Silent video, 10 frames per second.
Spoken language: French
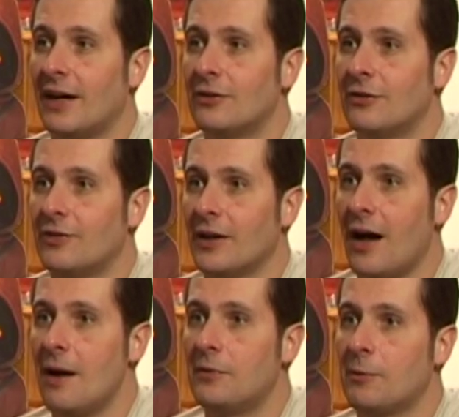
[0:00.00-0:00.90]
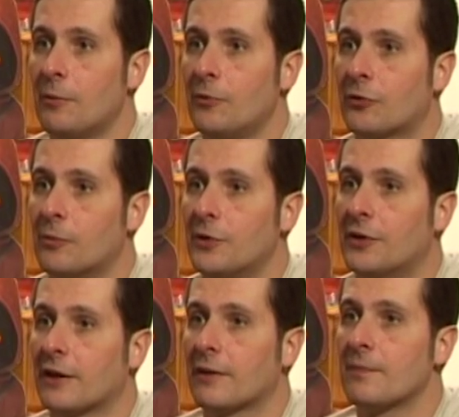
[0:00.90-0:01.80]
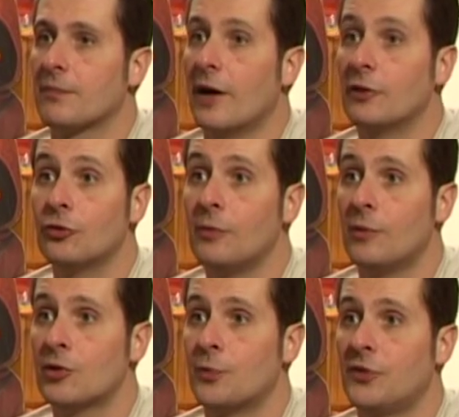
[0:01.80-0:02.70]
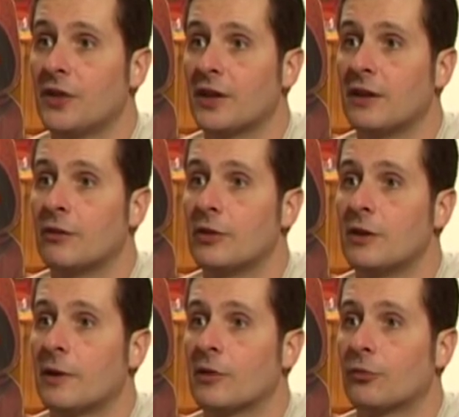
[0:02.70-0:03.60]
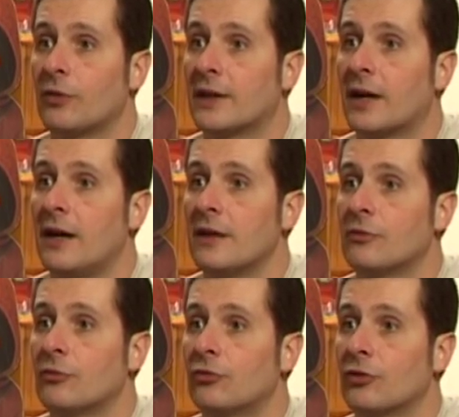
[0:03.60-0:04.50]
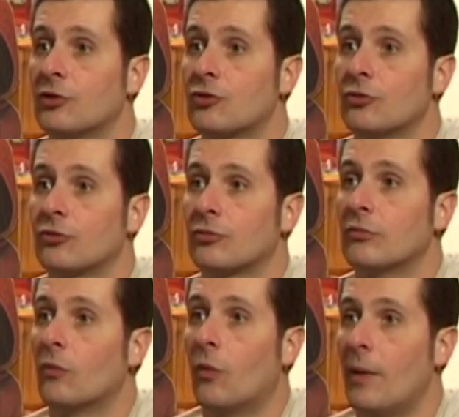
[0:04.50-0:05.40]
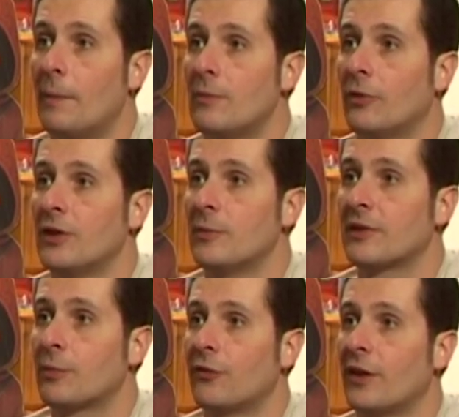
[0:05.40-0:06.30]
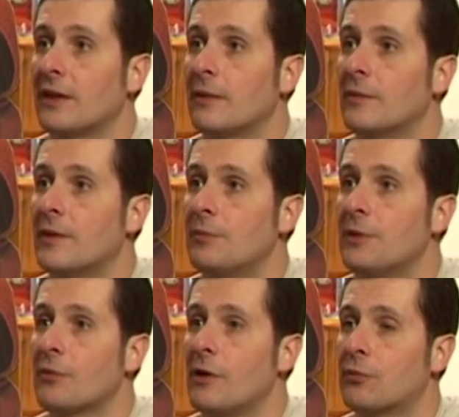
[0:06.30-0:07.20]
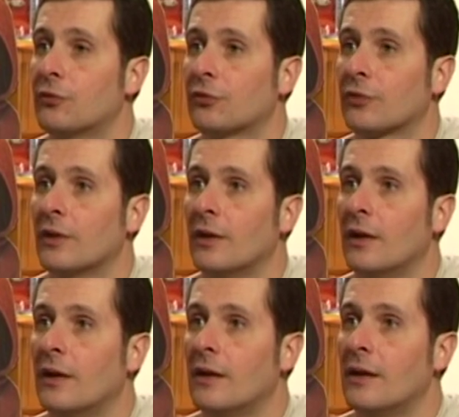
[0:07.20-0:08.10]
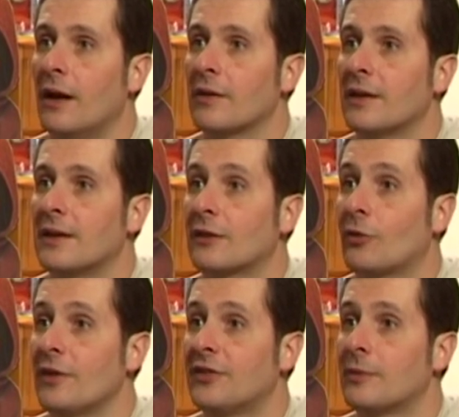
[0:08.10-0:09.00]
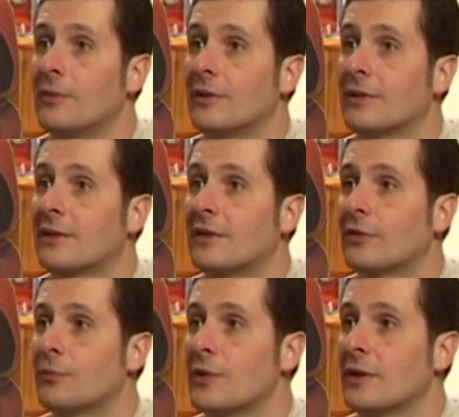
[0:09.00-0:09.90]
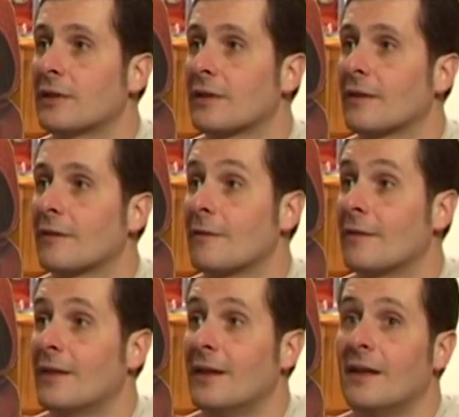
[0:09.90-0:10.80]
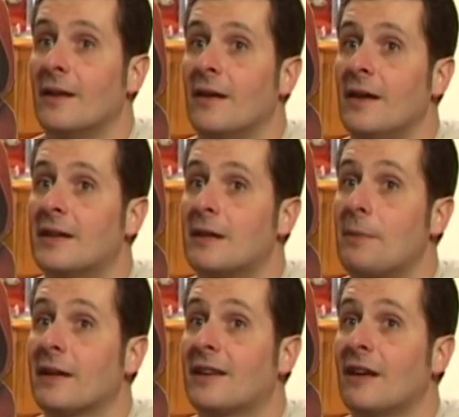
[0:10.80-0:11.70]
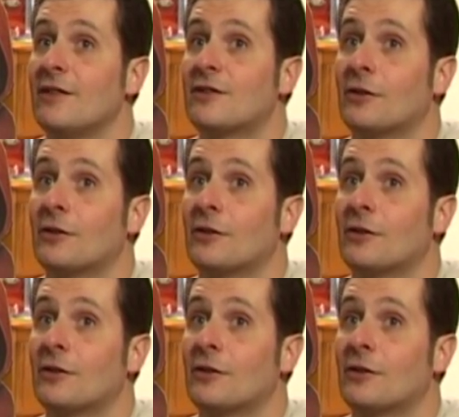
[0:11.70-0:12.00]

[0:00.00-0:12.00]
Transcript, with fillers: à devenir un petit peu plus compliqué. À tout moment je peux tirer, euh, vous voyez par exemple sur les crânes ou sur des choses, on pas demandé, mais ça peut faire des, petits points en plus. Là, regardez, il y a trois cibles qui se pointent et qui partent très vite